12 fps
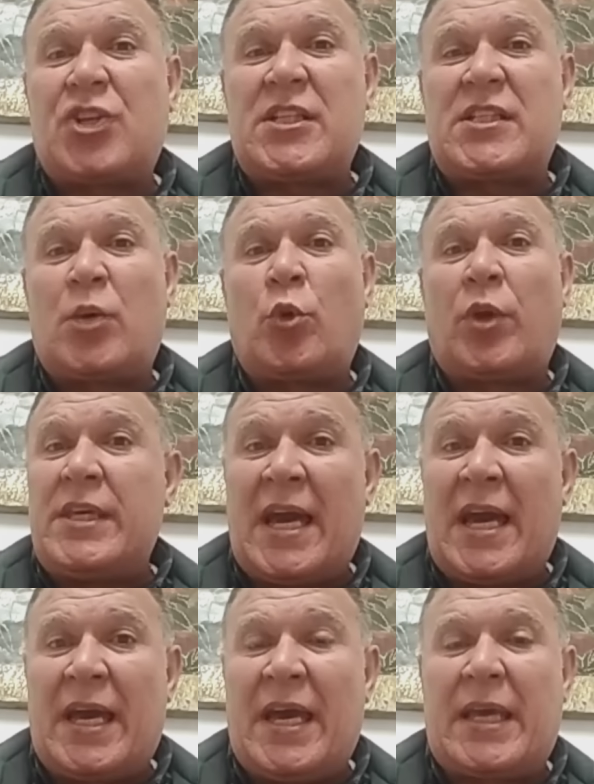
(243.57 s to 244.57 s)
رشقة
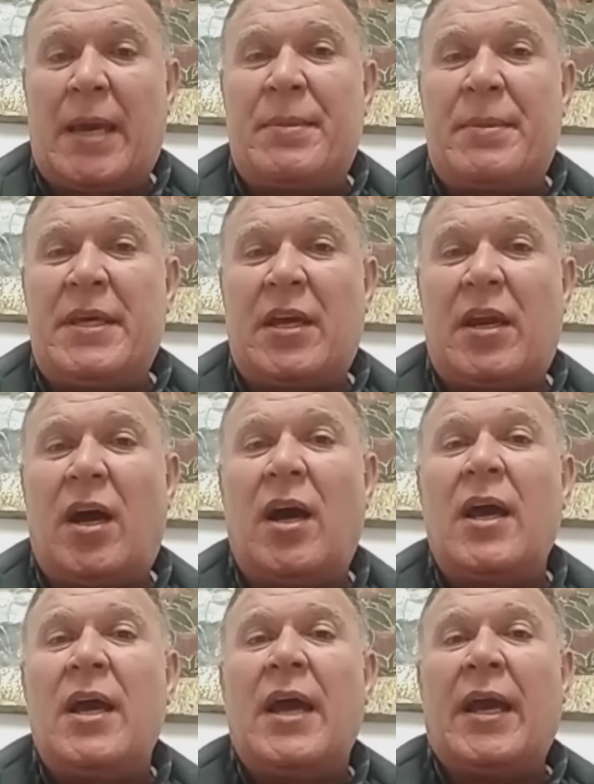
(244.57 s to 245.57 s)
صاروخية آه،
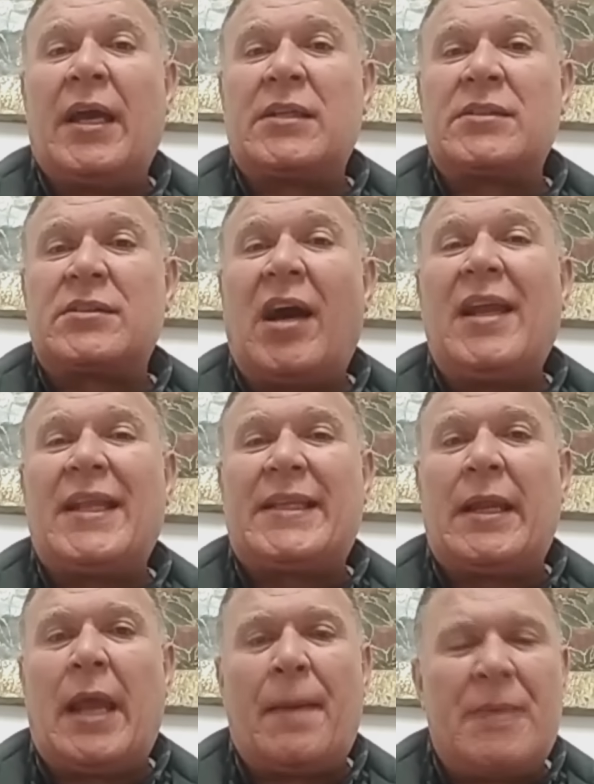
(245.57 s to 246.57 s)
كبيرة
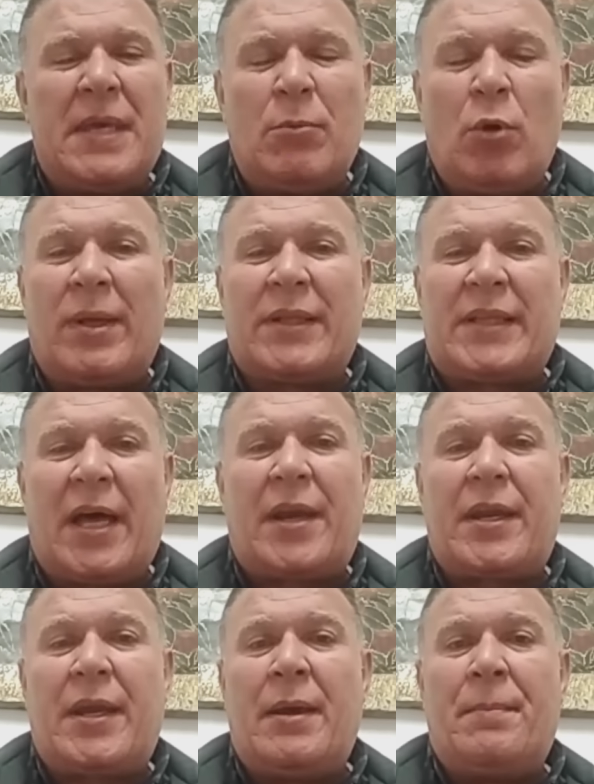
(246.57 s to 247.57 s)
طالت تل أبيب ومطار
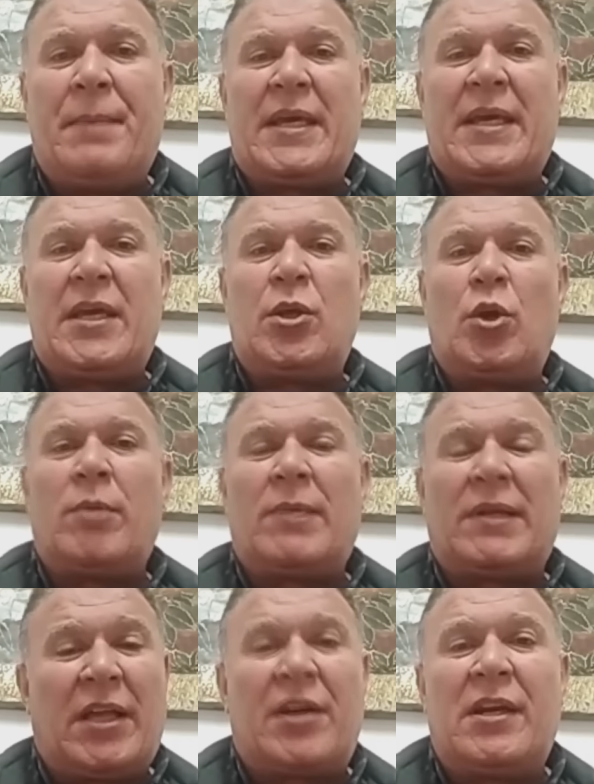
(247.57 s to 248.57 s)
بن غريون
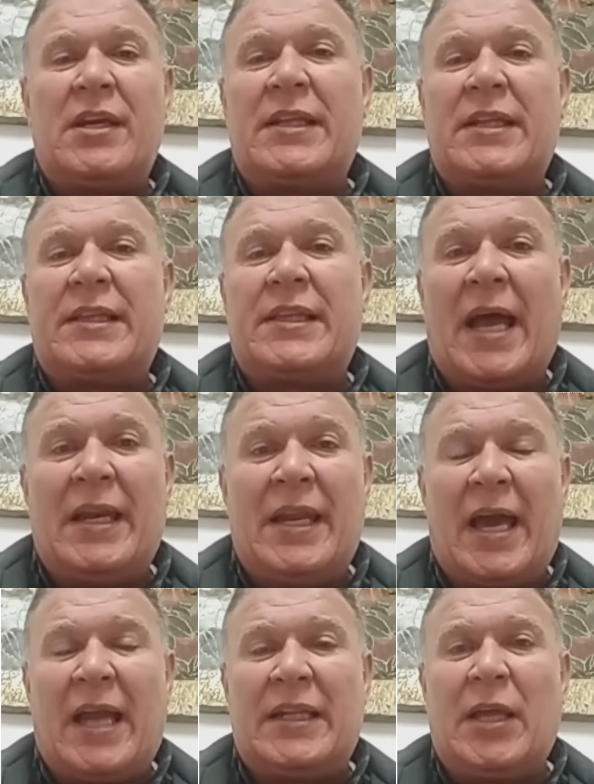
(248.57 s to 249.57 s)
مطار
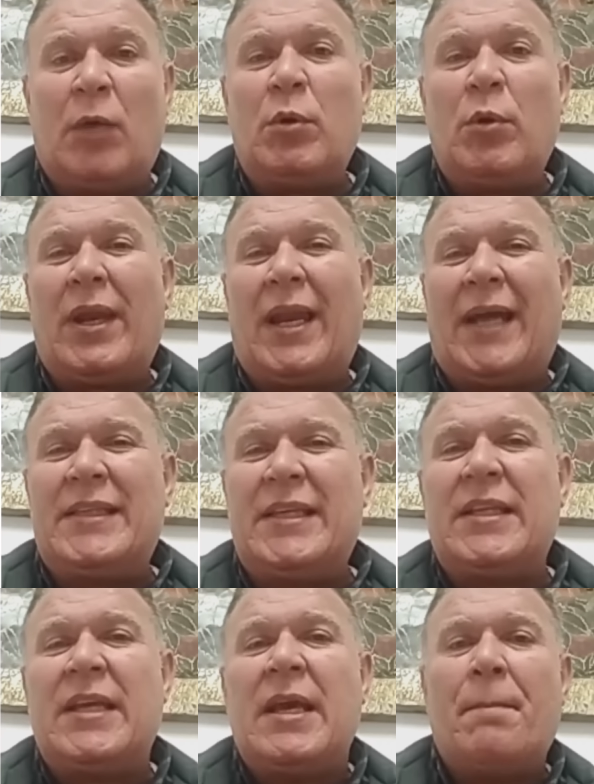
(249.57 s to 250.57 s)
الدوي
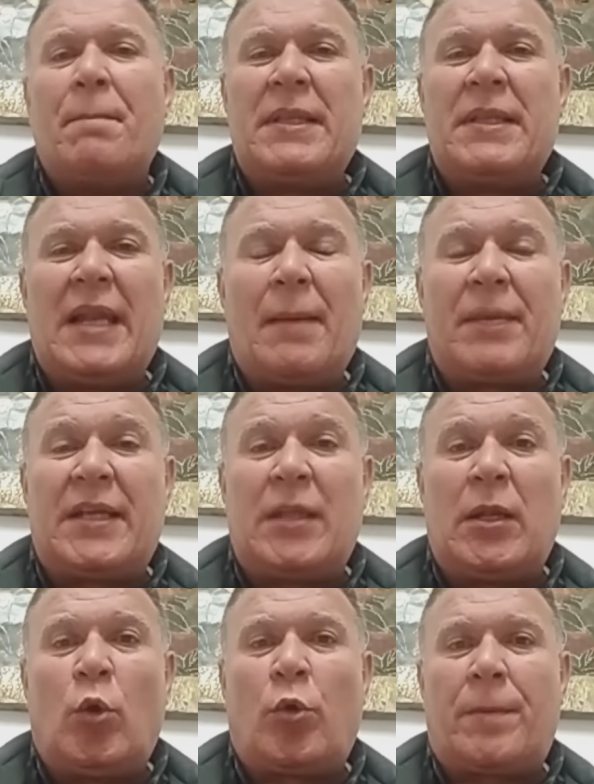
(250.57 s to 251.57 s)
والعديد من
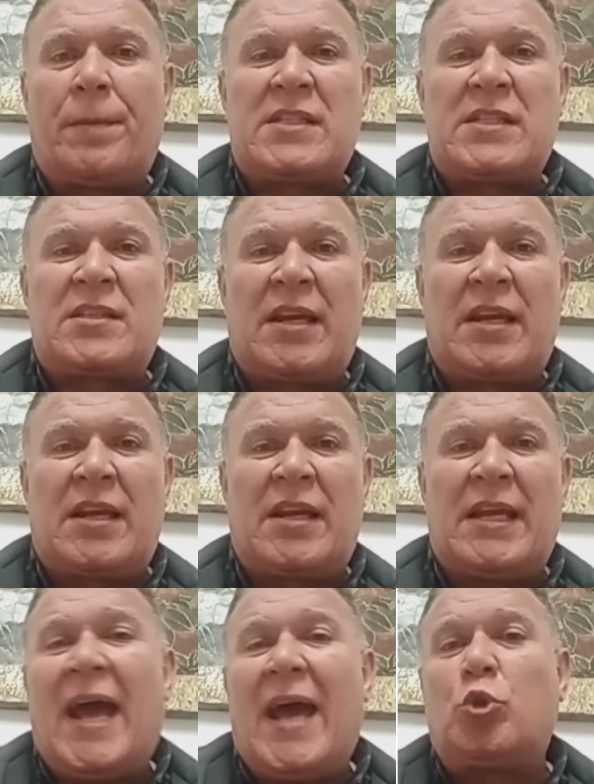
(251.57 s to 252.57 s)
الأمكنة الأخرى في إسرائيل
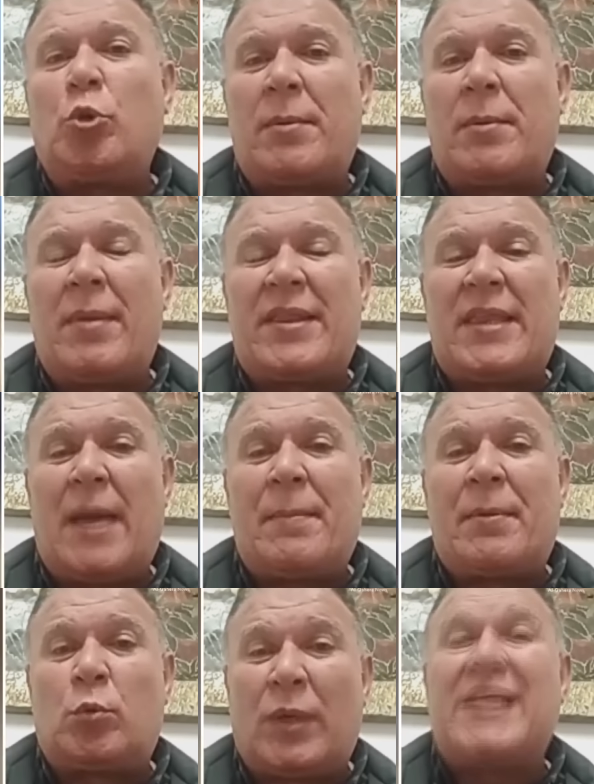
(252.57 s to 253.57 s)
هذا اعتبر
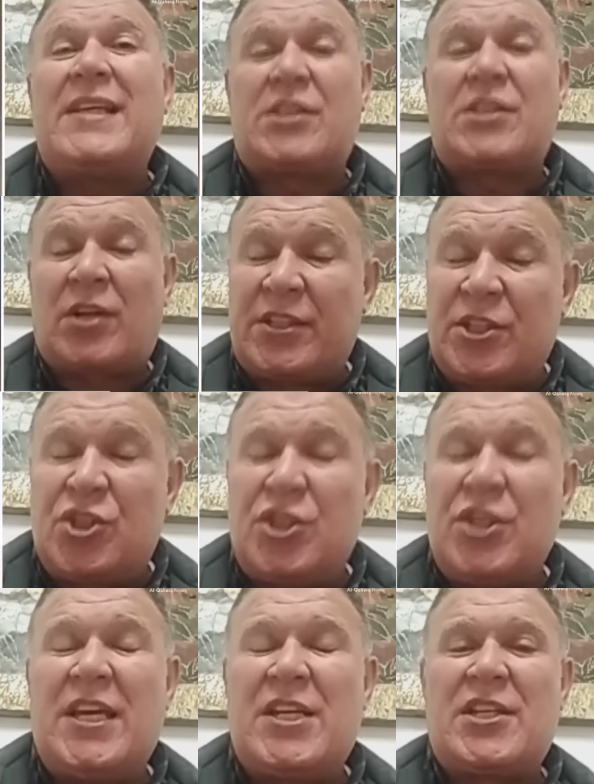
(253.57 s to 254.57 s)
بمثابة وضع
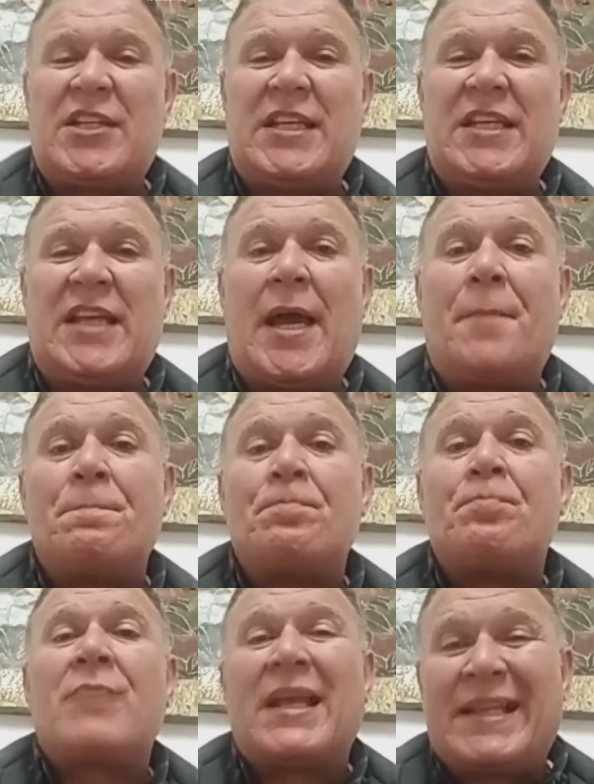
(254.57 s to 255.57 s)
استراتيجية جديدة
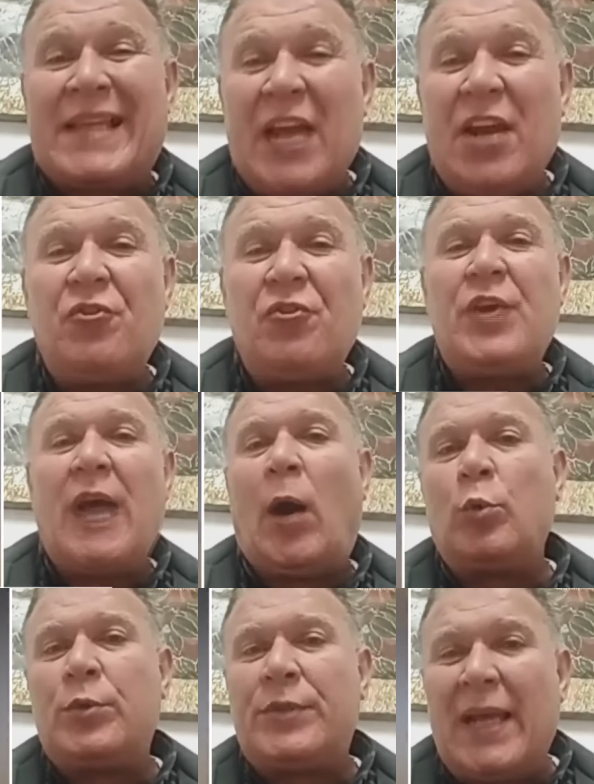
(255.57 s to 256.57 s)
تنفي
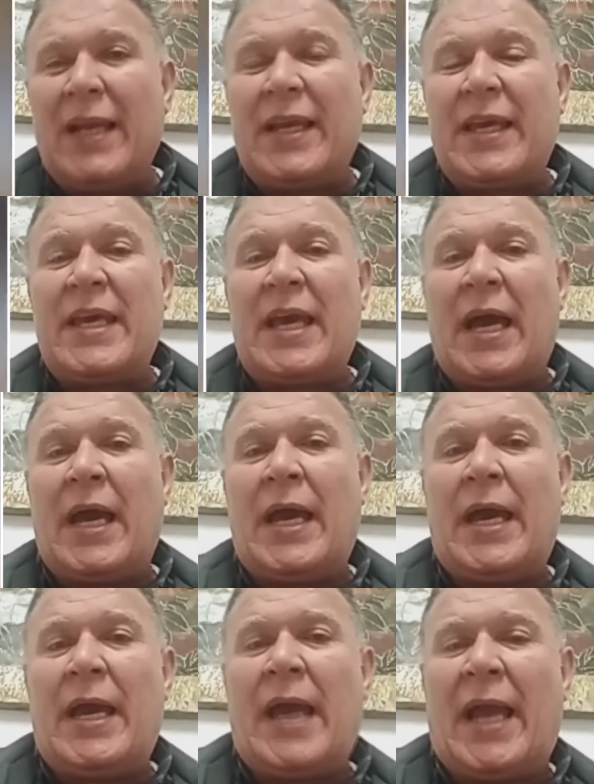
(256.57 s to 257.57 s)
او تلغي آه،
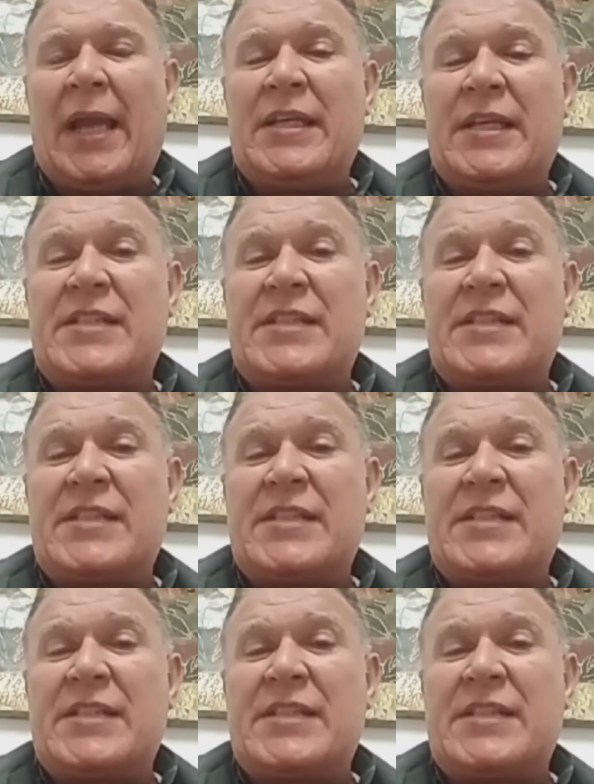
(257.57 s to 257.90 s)
آه،